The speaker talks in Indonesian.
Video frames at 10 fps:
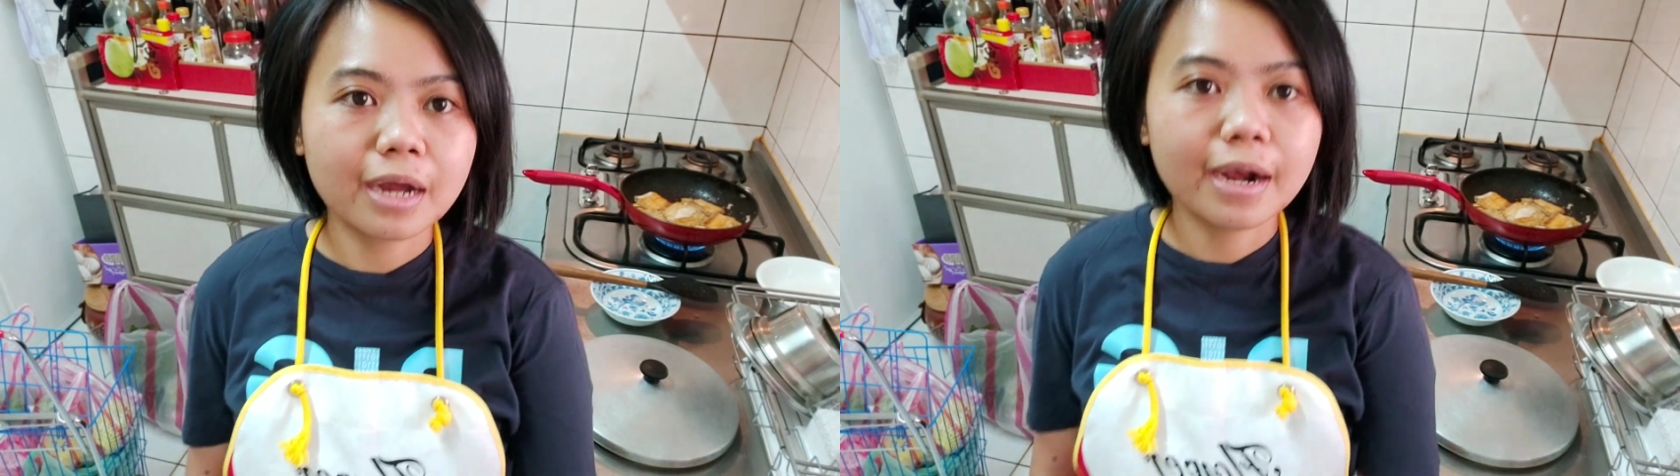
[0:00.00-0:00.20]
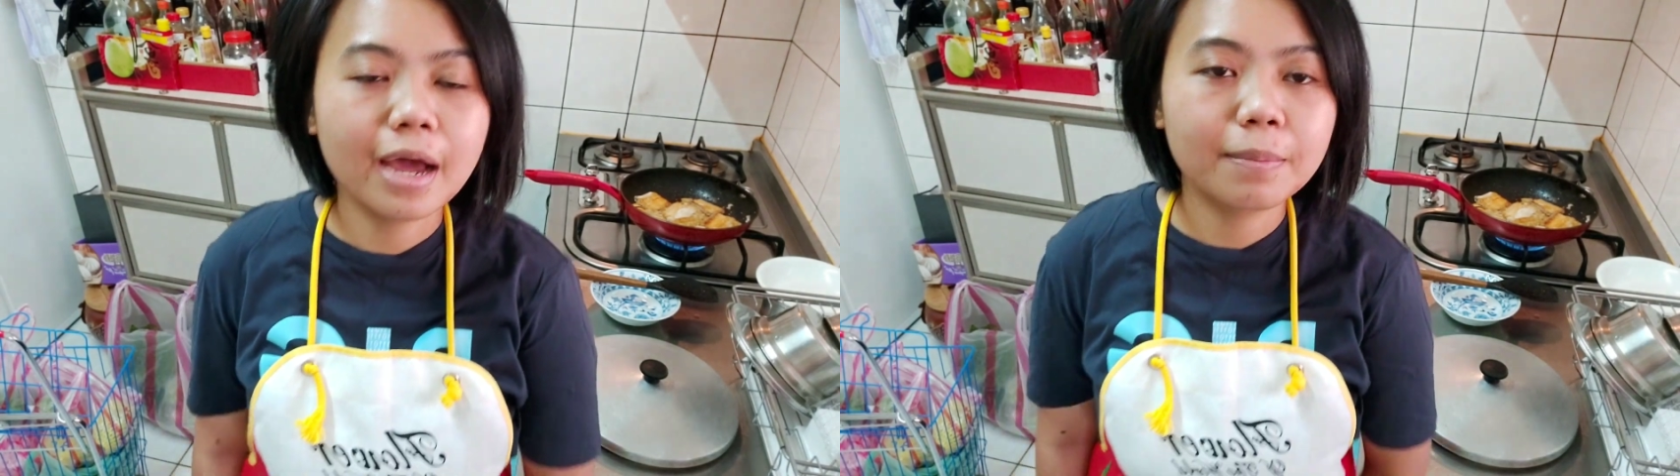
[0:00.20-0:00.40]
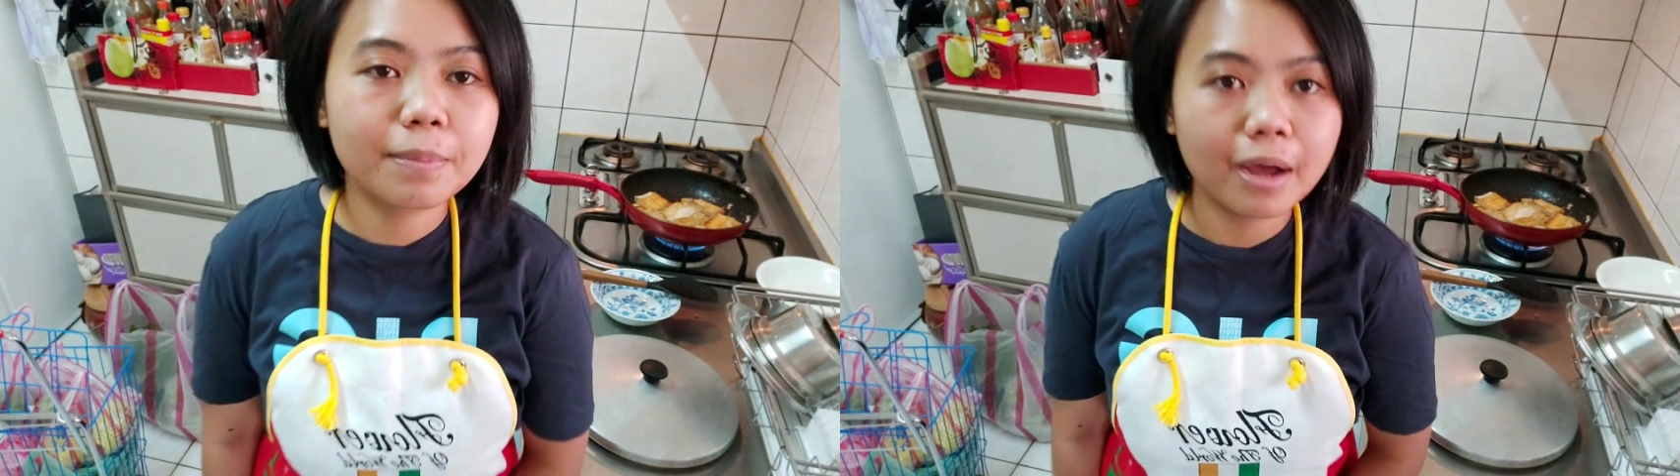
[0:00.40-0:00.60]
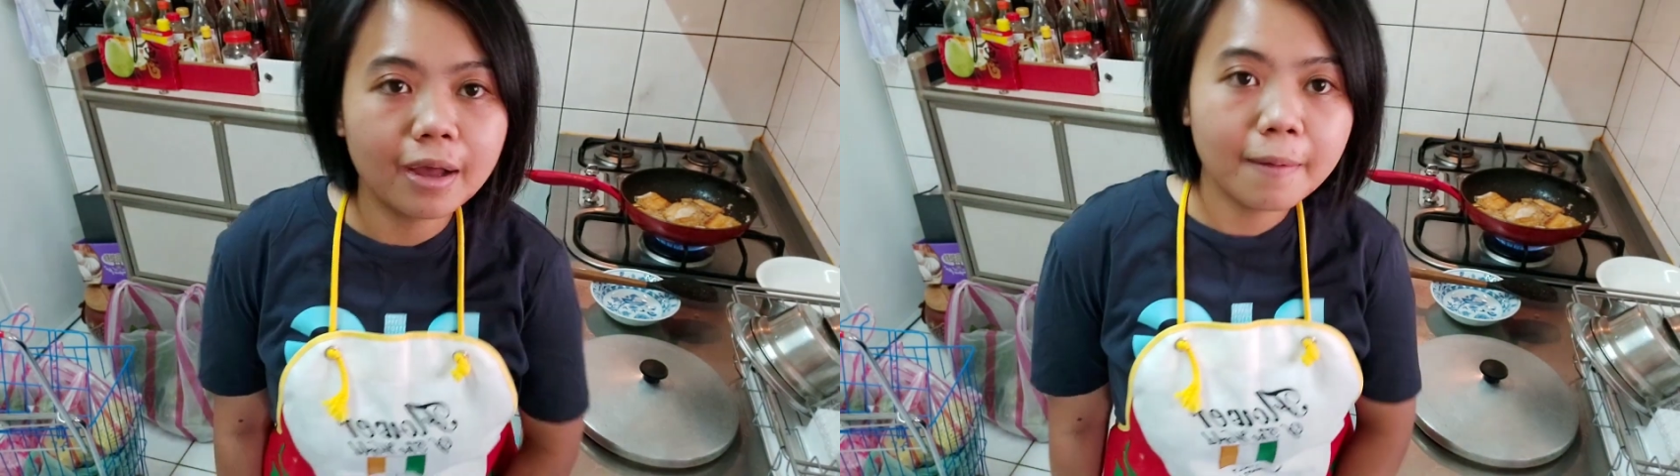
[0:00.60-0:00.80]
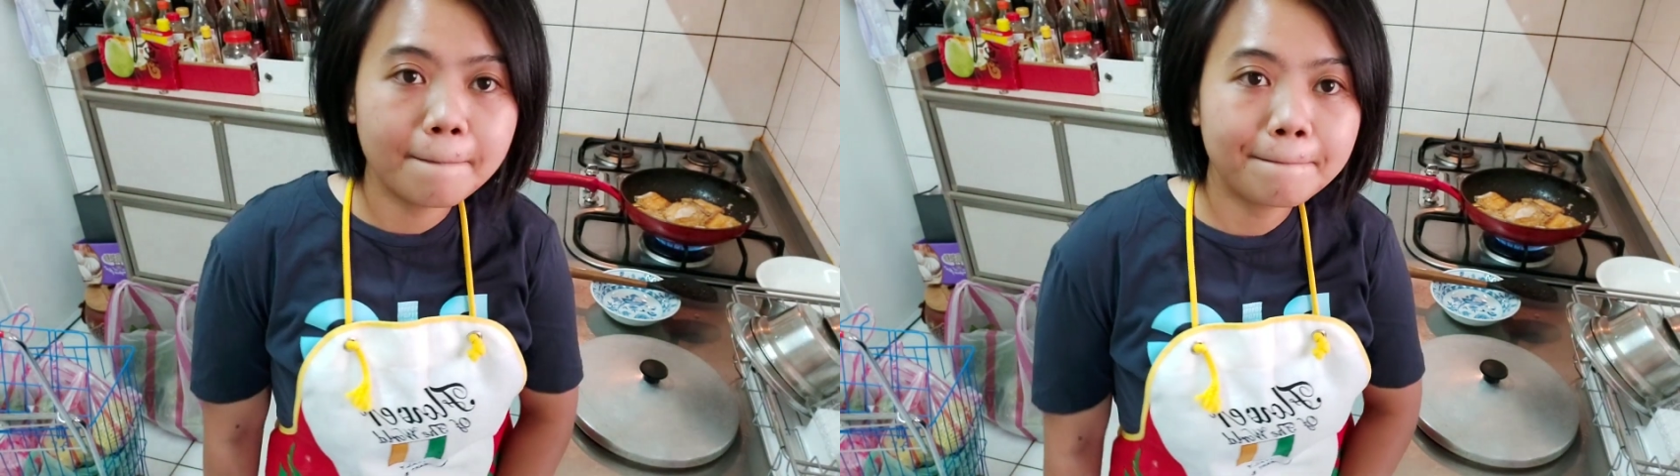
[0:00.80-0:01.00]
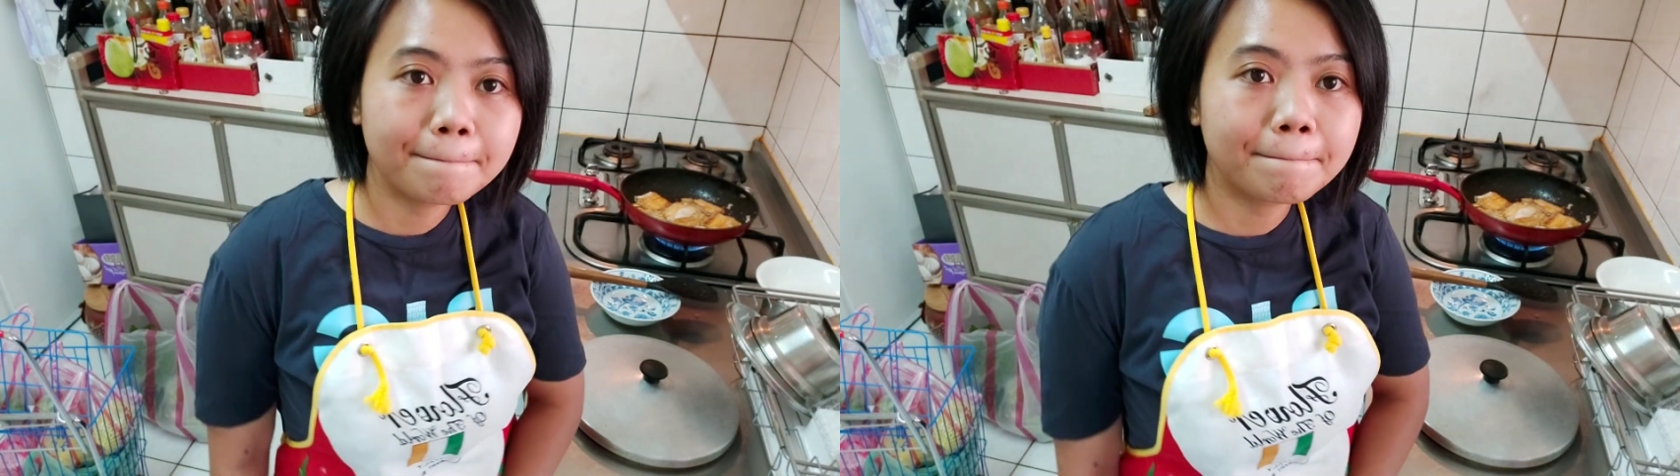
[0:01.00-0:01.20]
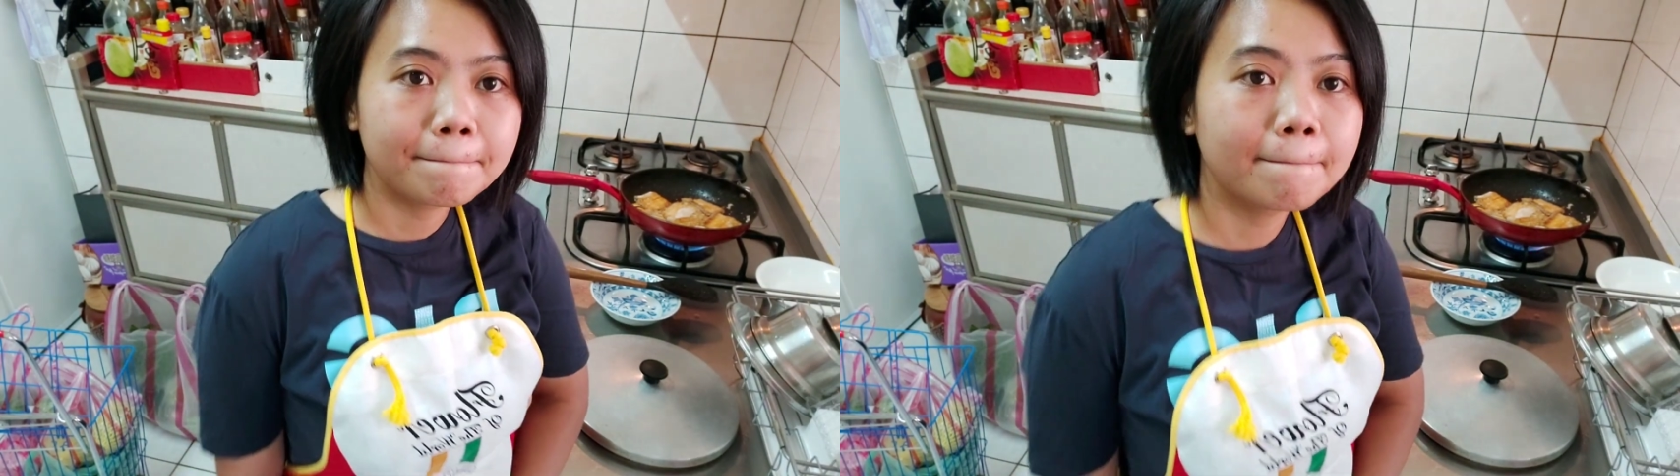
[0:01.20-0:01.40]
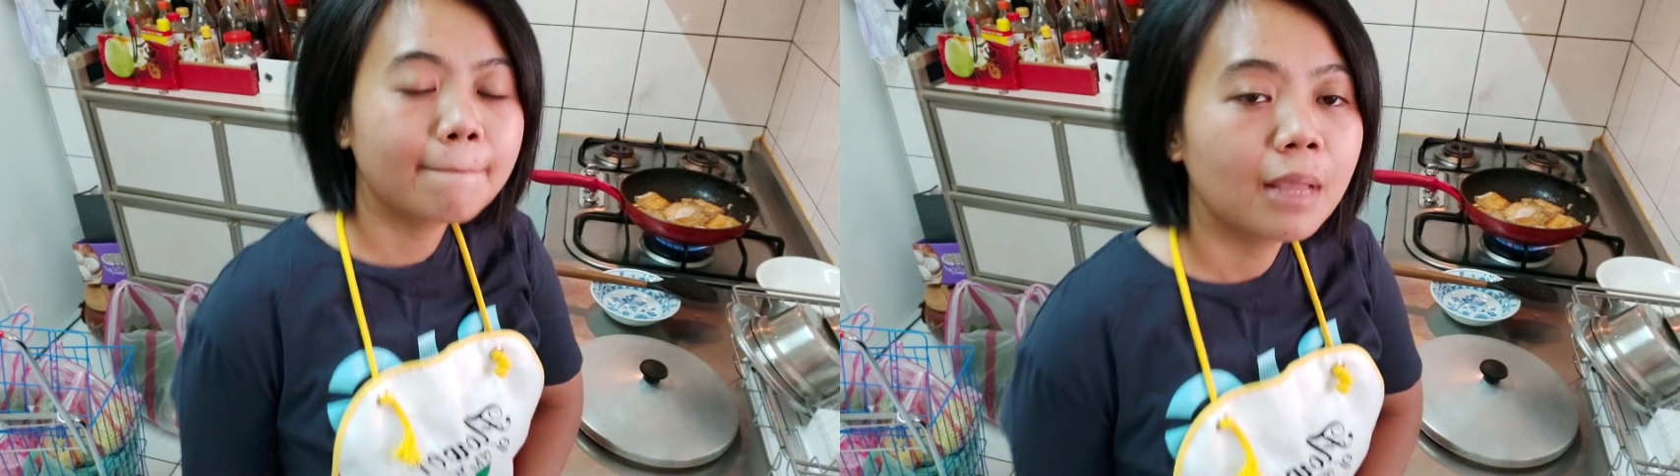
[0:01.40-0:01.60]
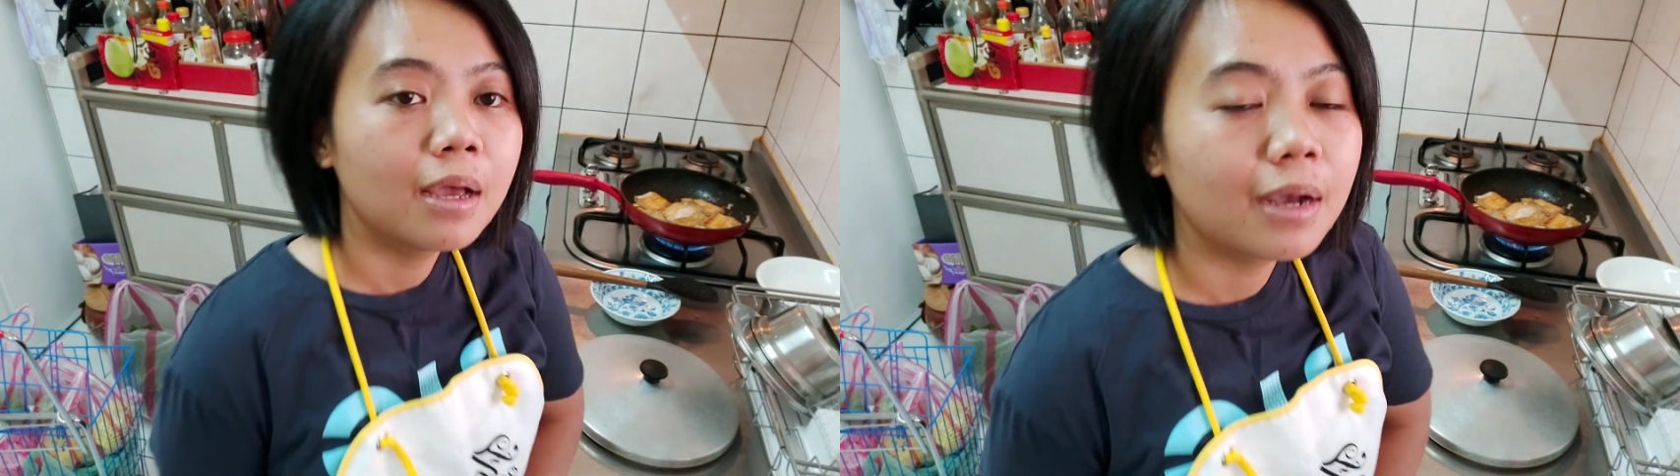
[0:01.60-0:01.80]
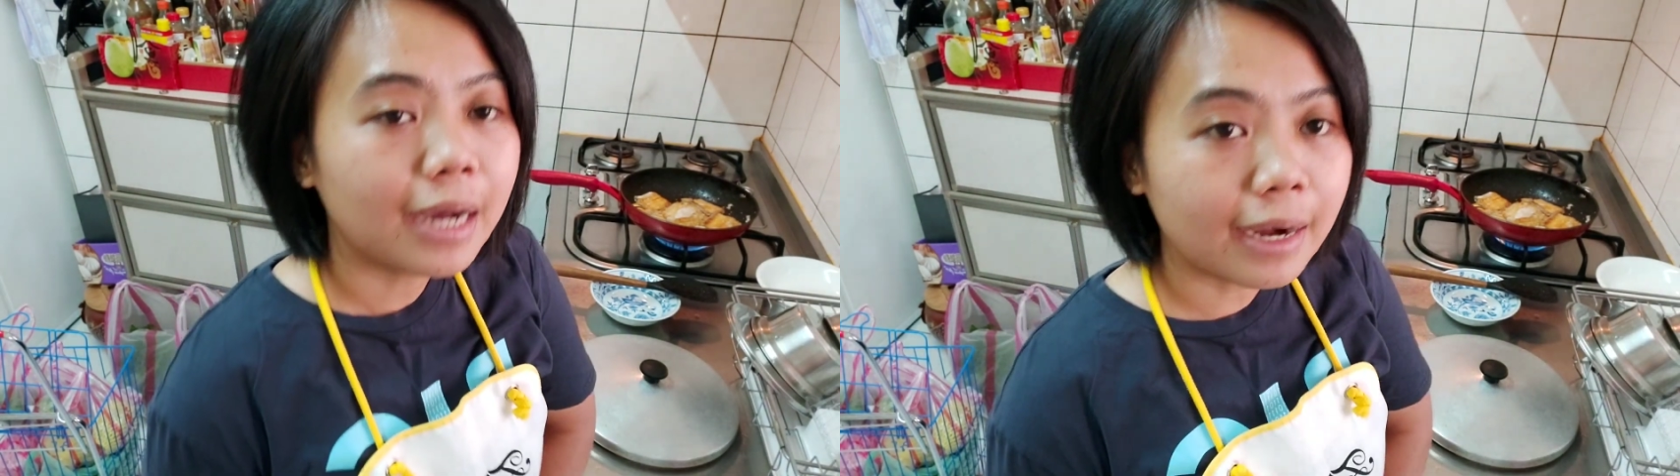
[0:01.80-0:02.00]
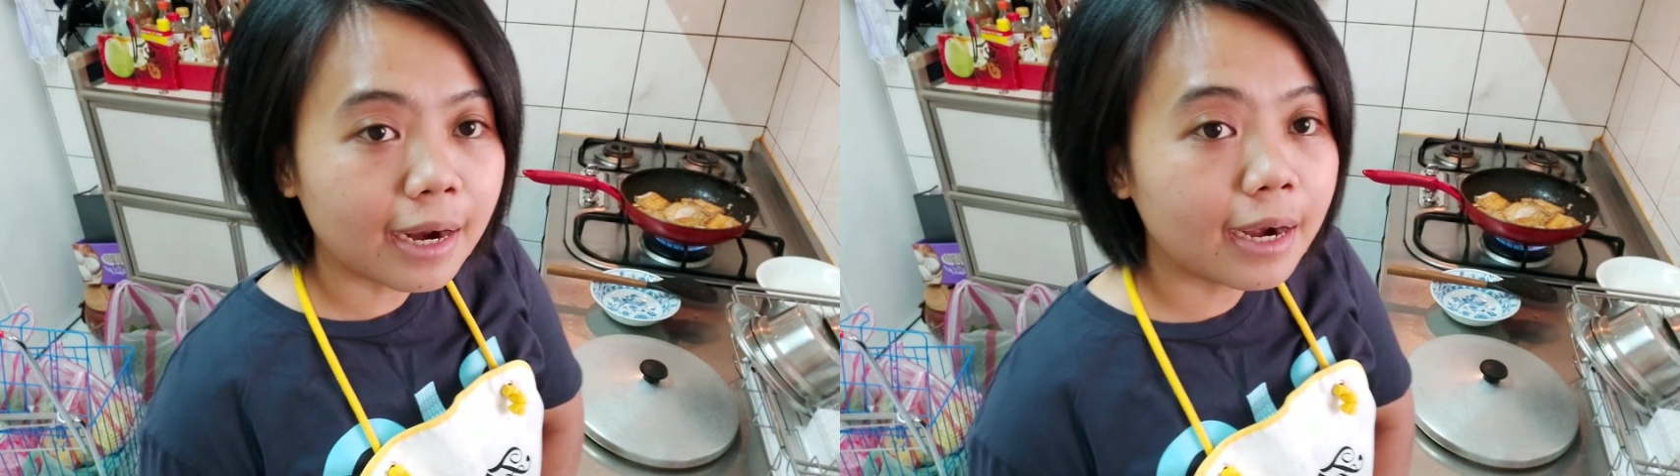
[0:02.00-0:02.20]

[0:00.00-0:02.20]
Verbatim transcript: karena apa karena